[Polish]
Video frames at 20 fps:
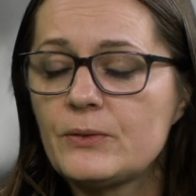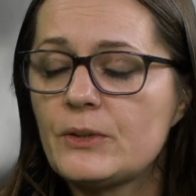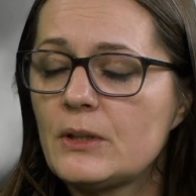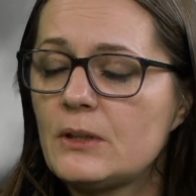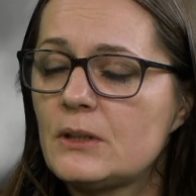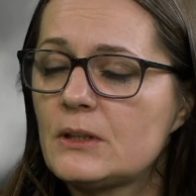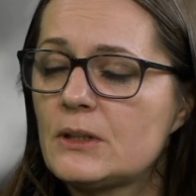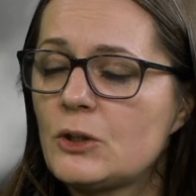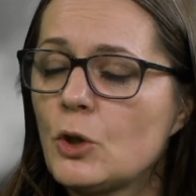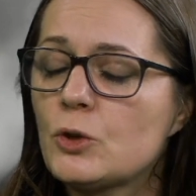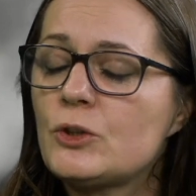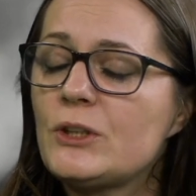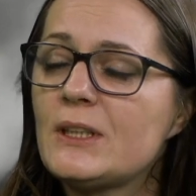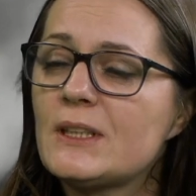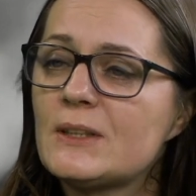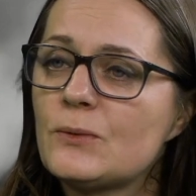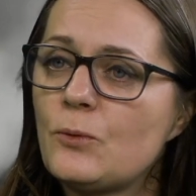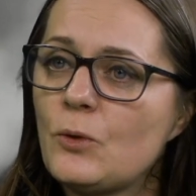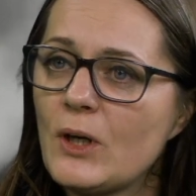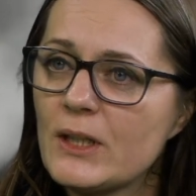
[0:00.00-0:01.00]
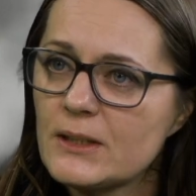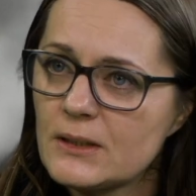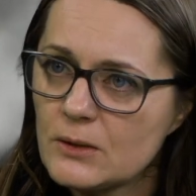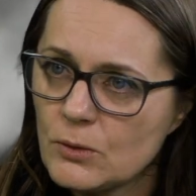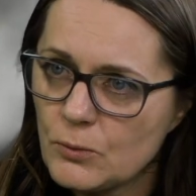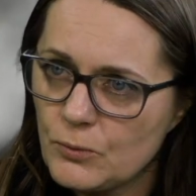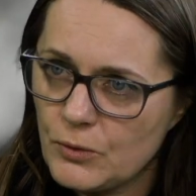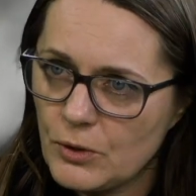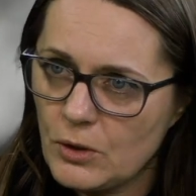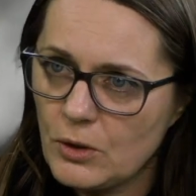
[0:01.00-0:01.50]
wtedy zgodnie z
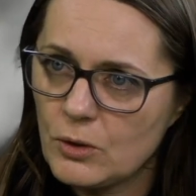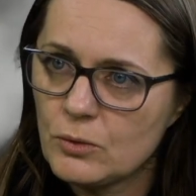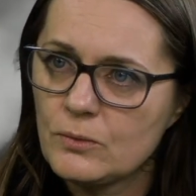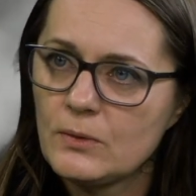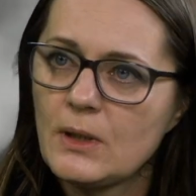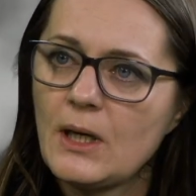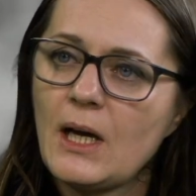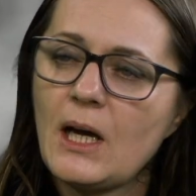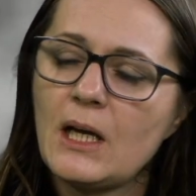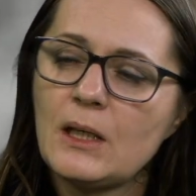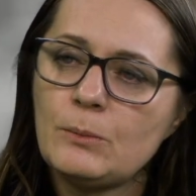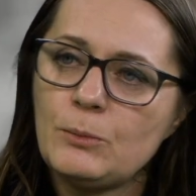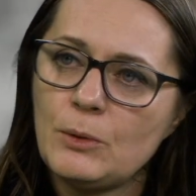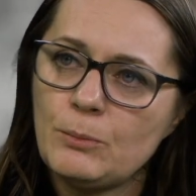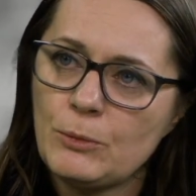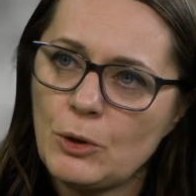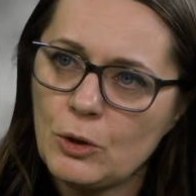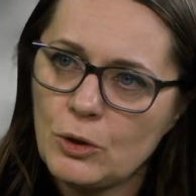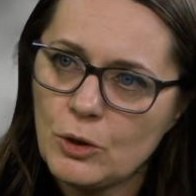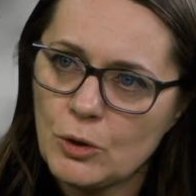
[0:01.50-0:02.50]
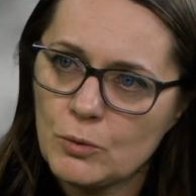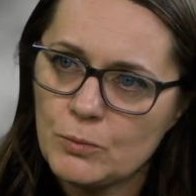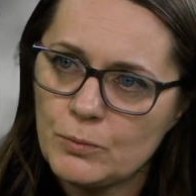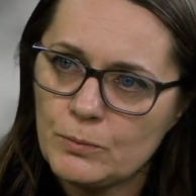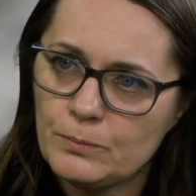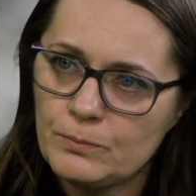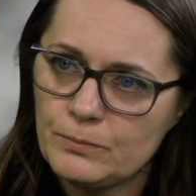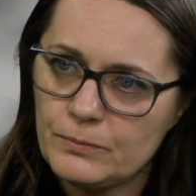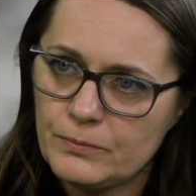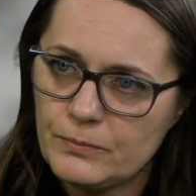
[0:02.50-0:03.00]
własną wolą albo mogą
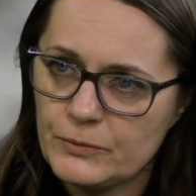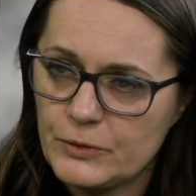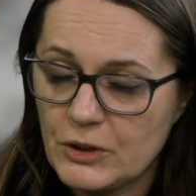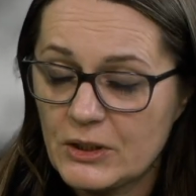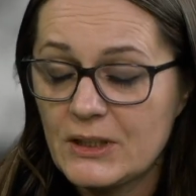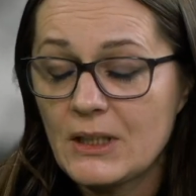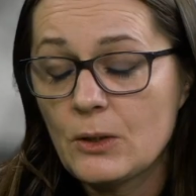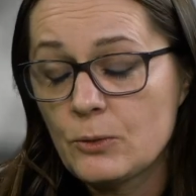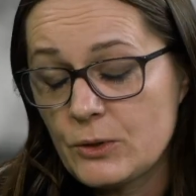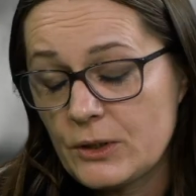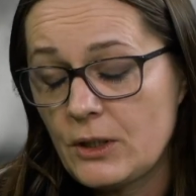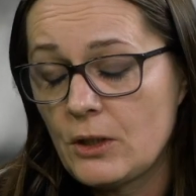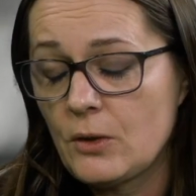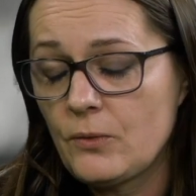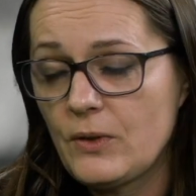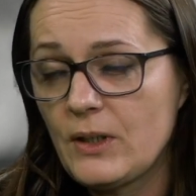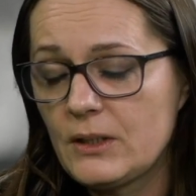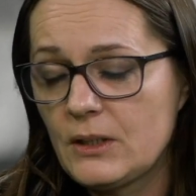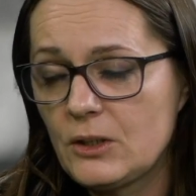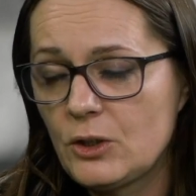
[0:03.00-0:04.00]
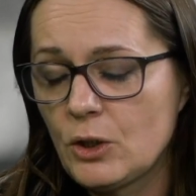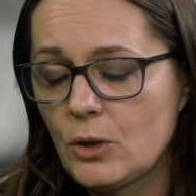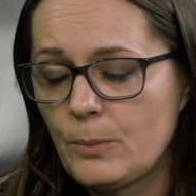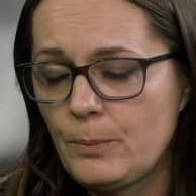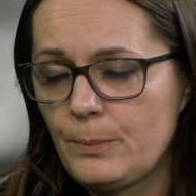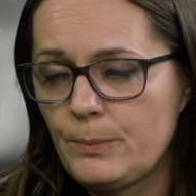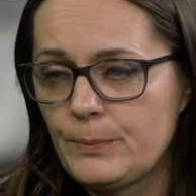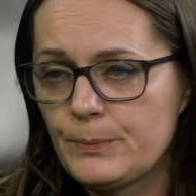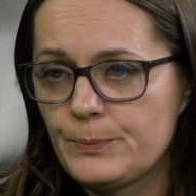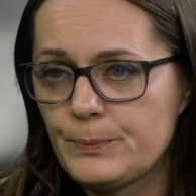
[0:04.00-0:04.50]
zostaną skierowane do
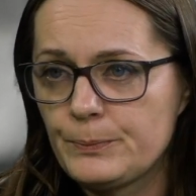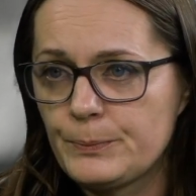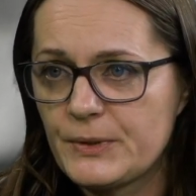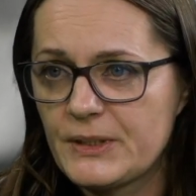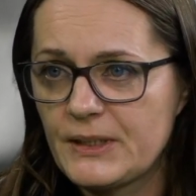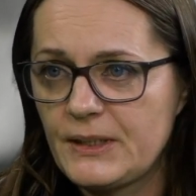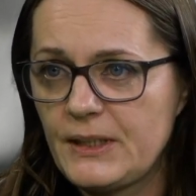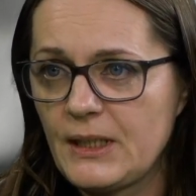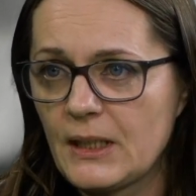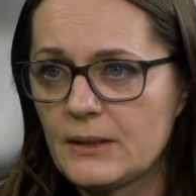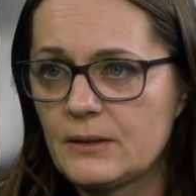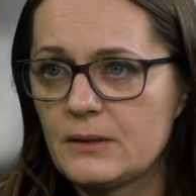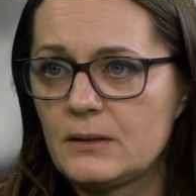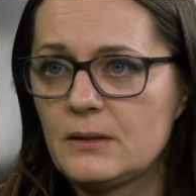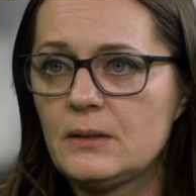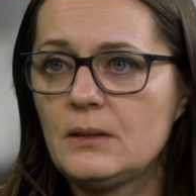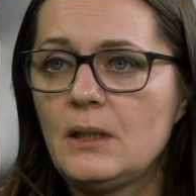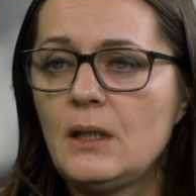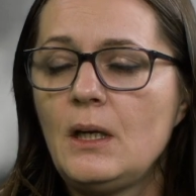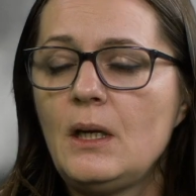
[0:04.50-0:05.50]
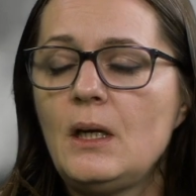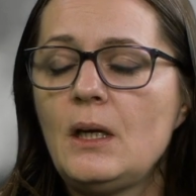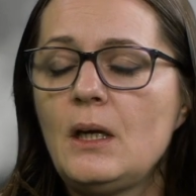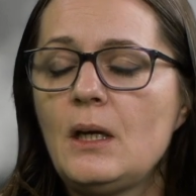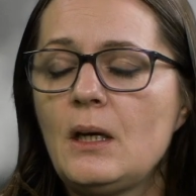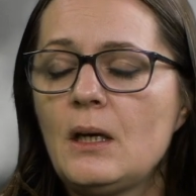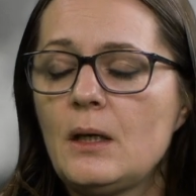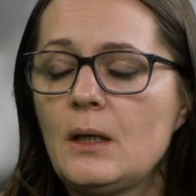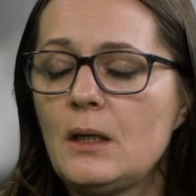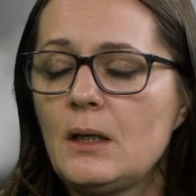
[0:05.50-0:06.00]
mm, psychiatry
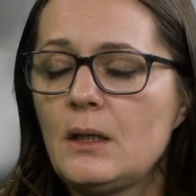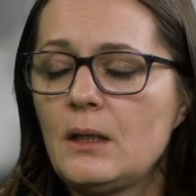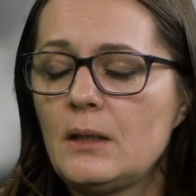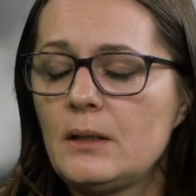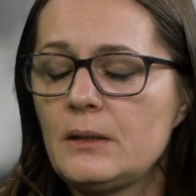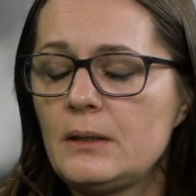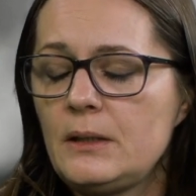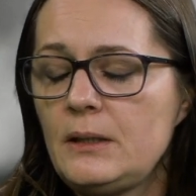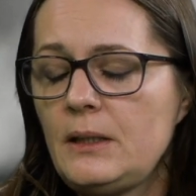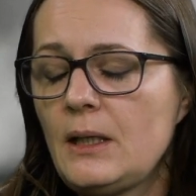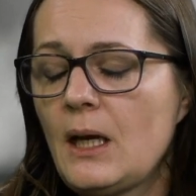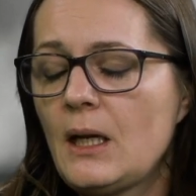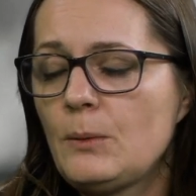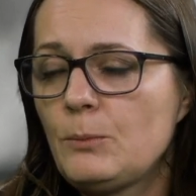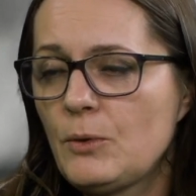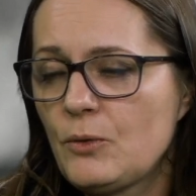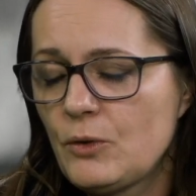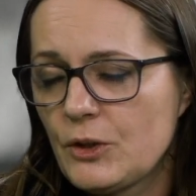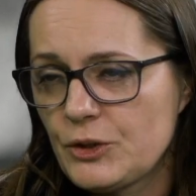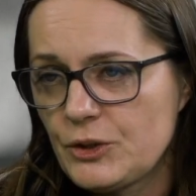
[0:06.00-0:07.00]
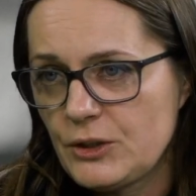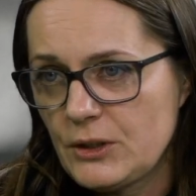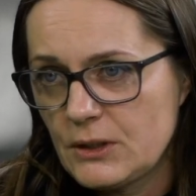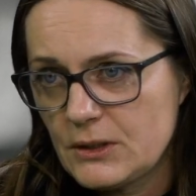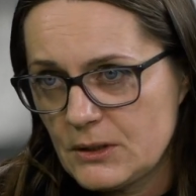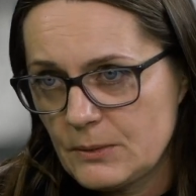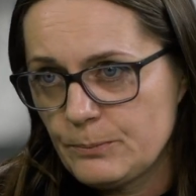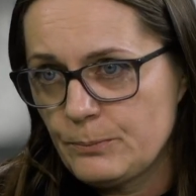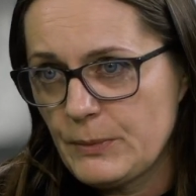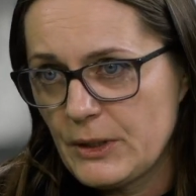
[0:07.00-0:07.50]
e, i albo właśnie ch
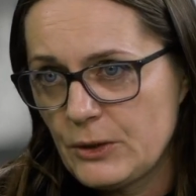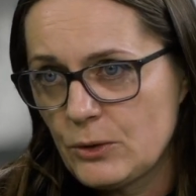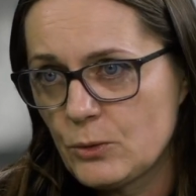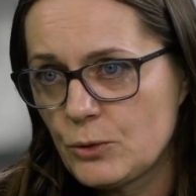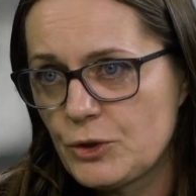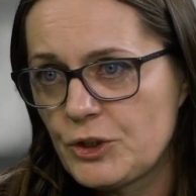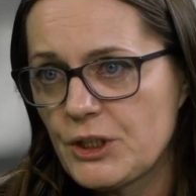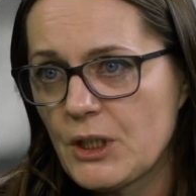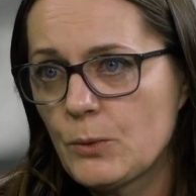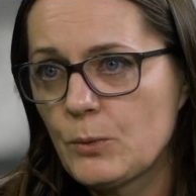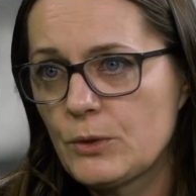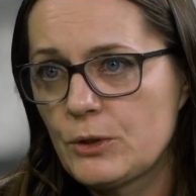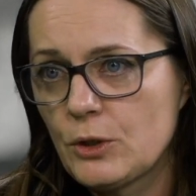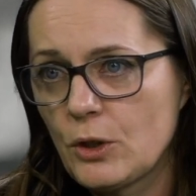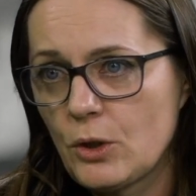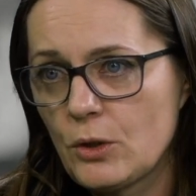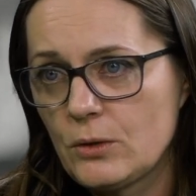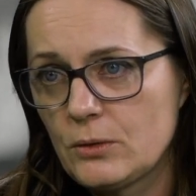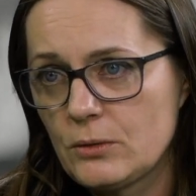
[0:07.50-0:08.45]
będą chciały e,